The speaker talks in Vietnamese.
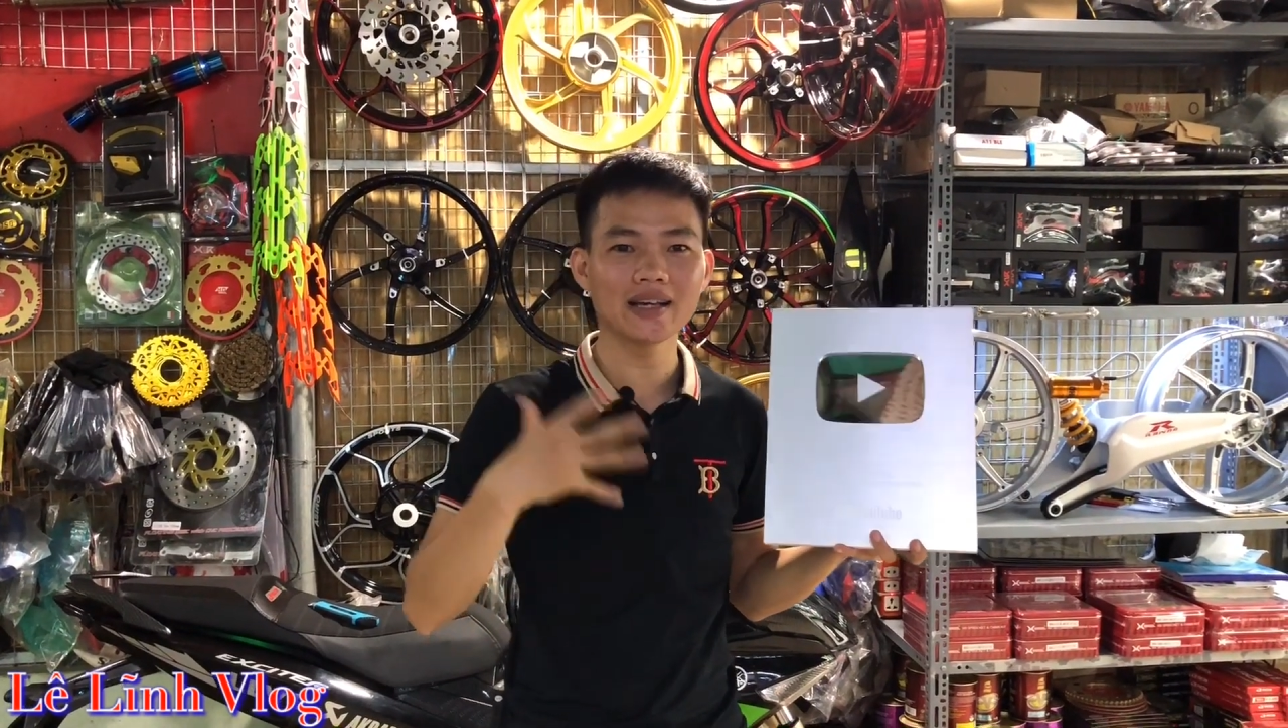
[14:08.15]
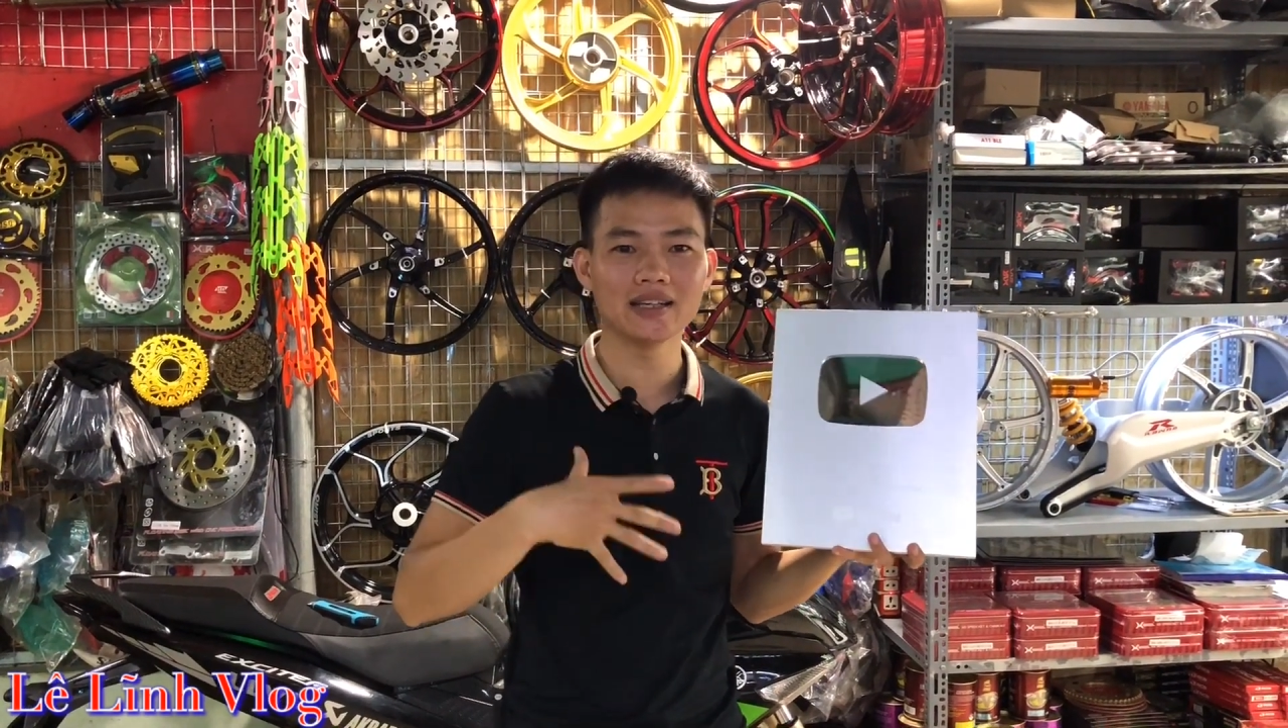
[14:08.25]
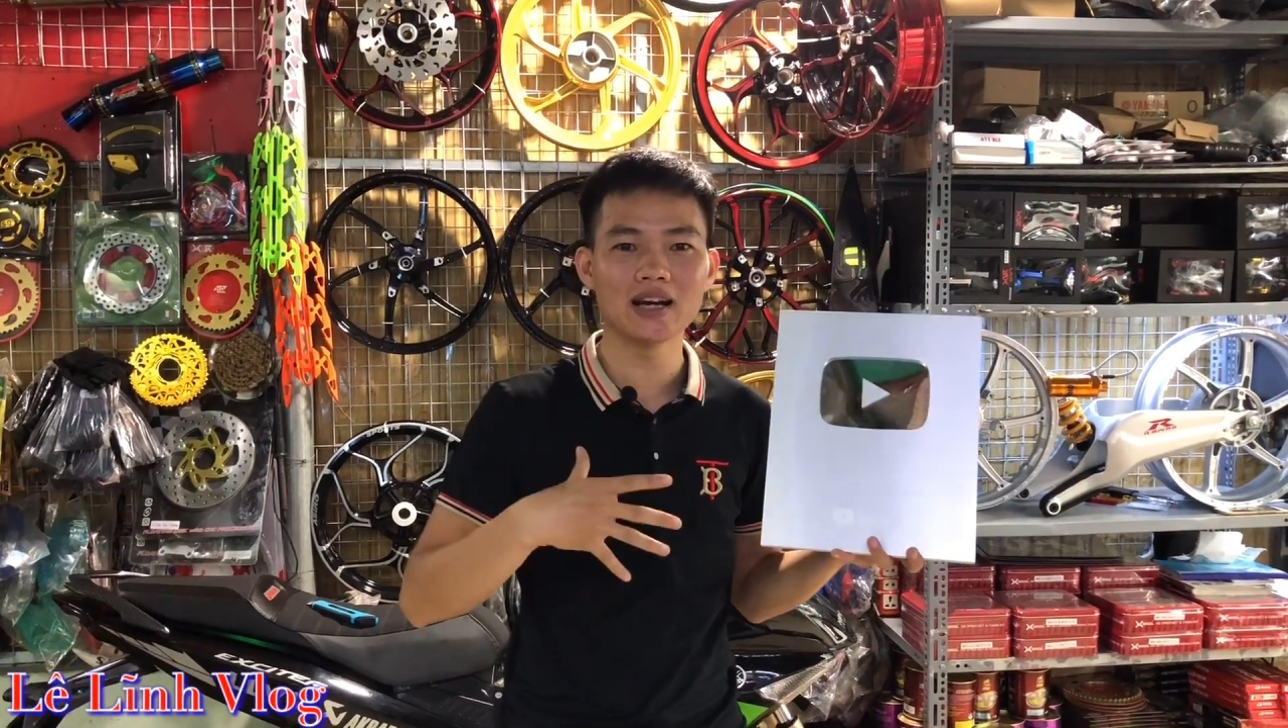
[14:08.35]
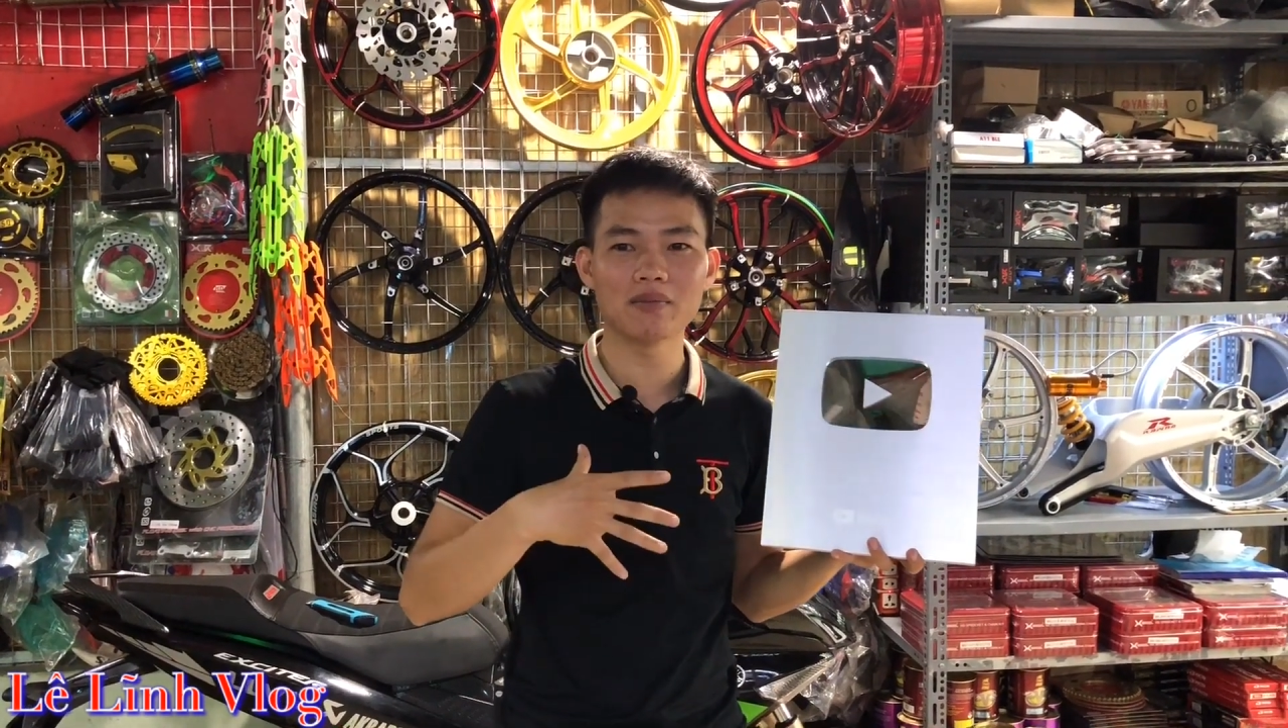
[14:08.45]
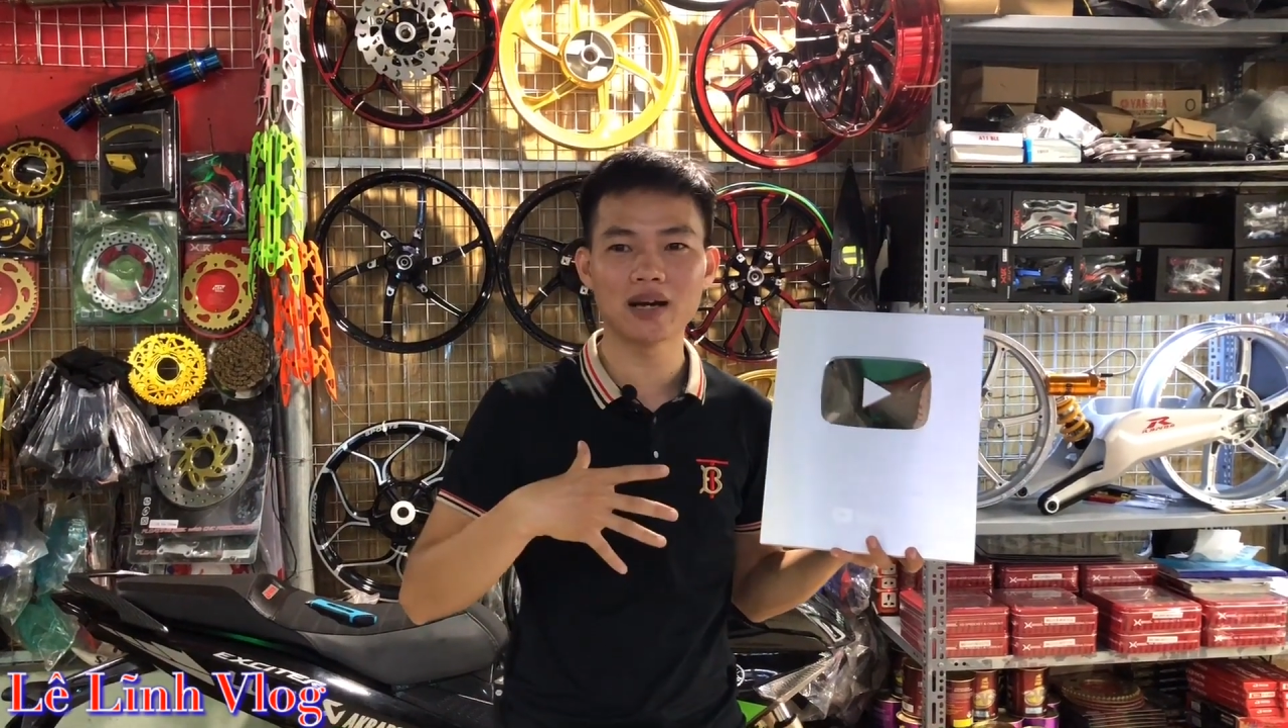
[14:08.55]
cái
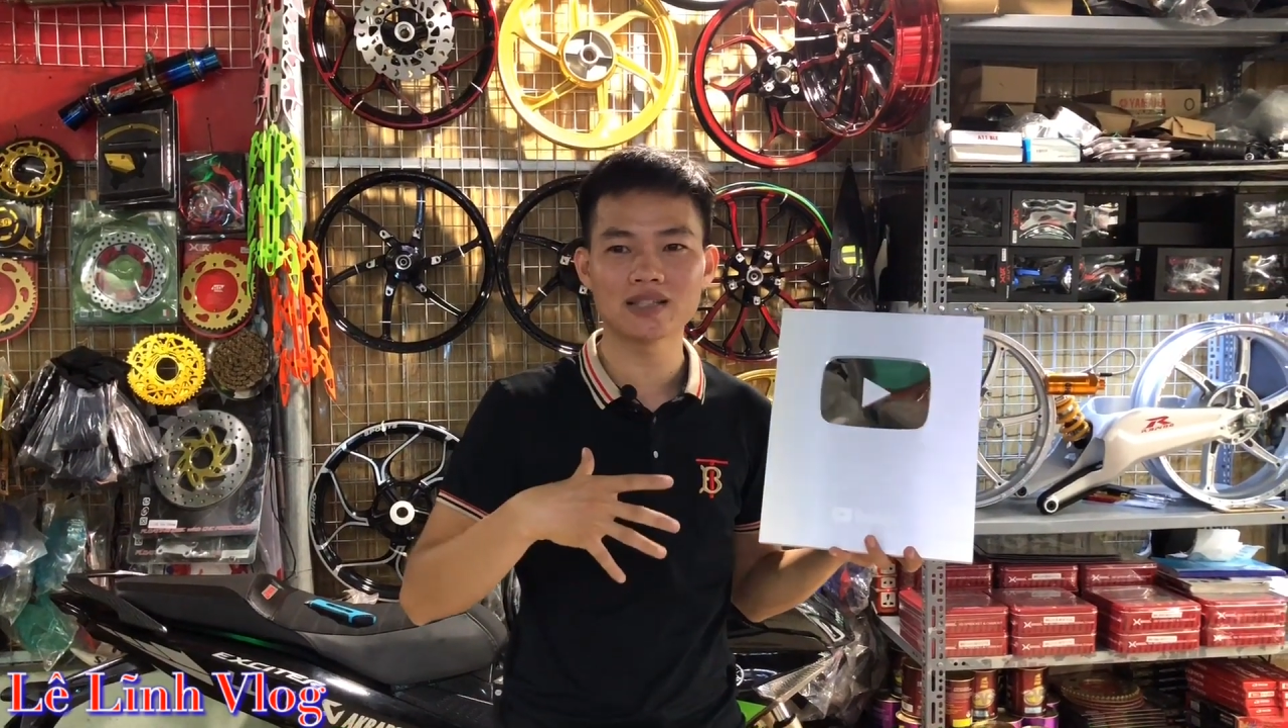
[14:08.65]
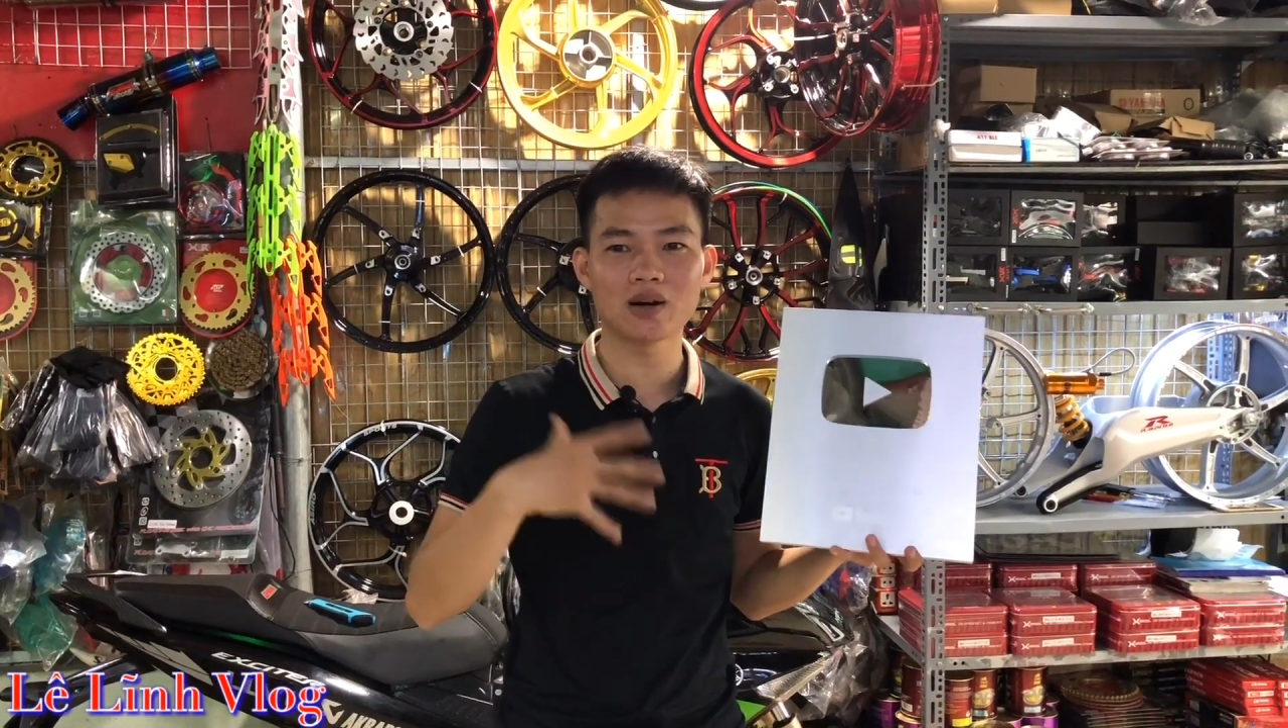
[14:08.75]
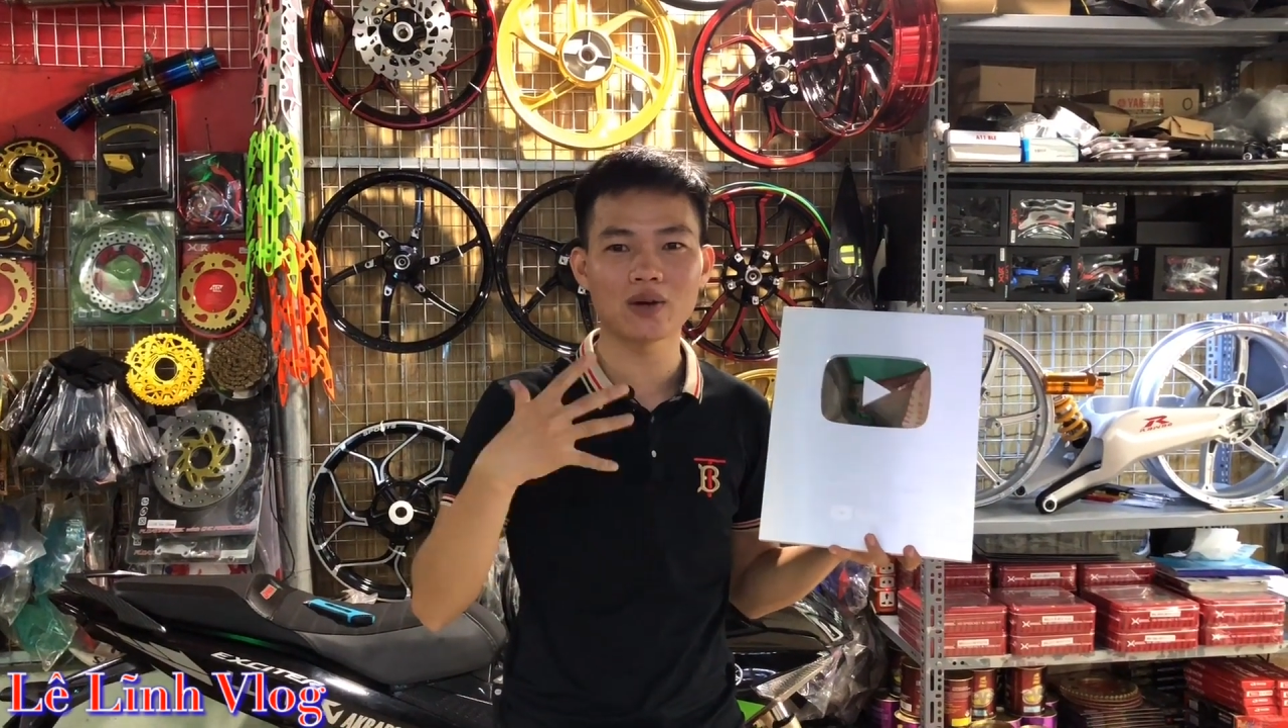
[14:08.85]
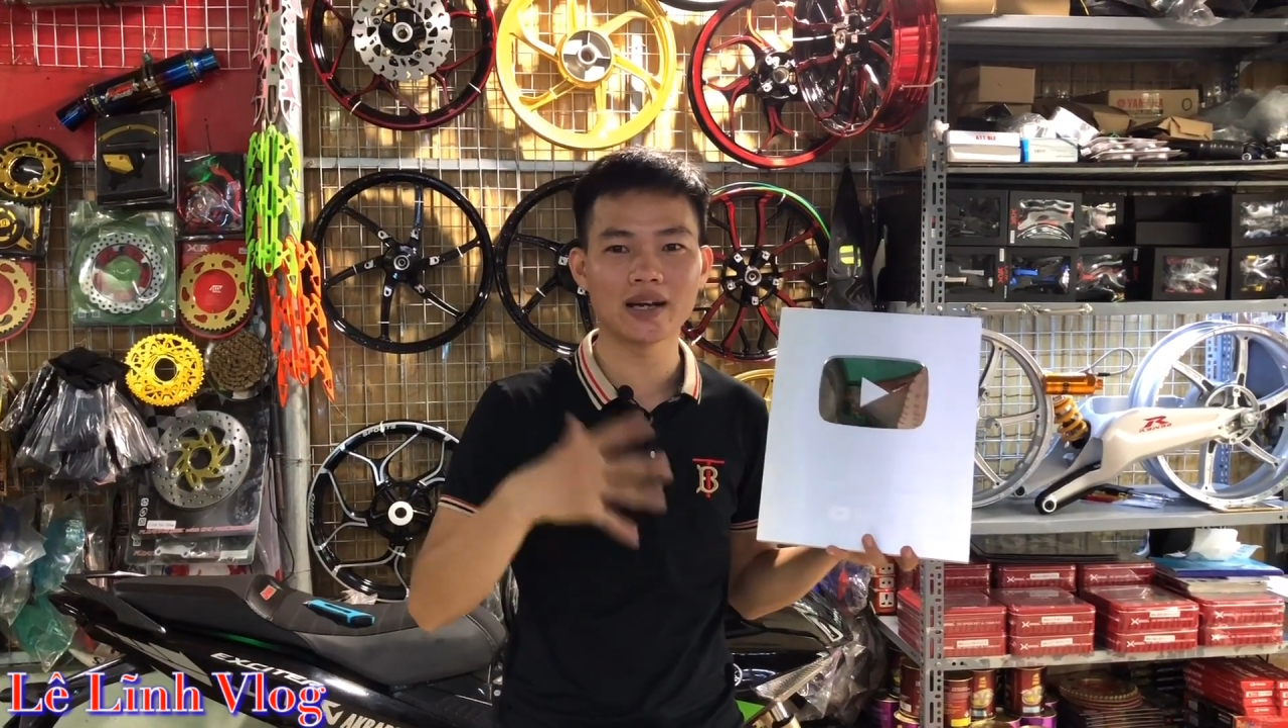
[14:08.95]
kỷ niệm này sau